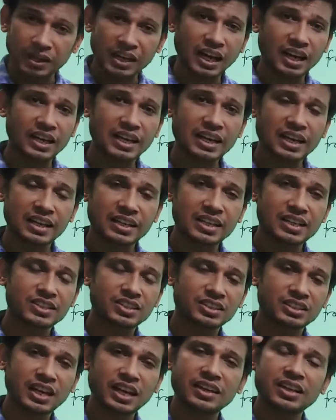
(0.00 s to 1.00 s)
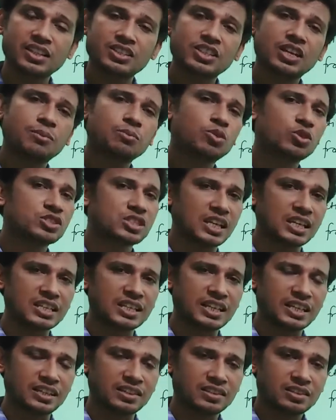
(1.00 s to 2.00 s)
बनाने के लिए जितना एनर्जी हमको
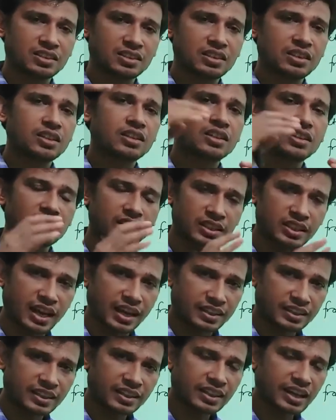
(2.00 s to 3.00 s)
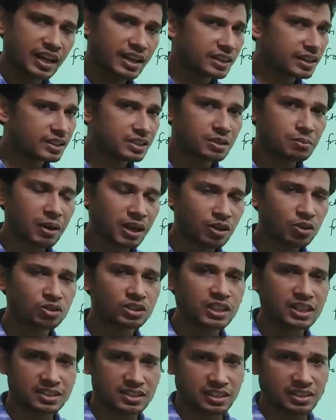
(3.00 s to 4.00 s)
चाहिए रिएक्टेंट का एनर्जी मान लो
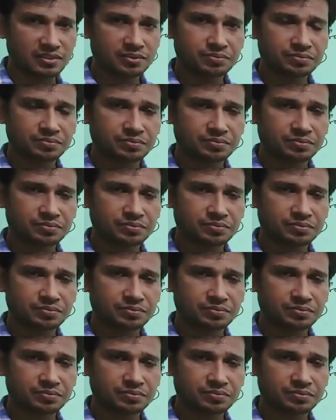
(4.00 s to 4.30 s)
दस है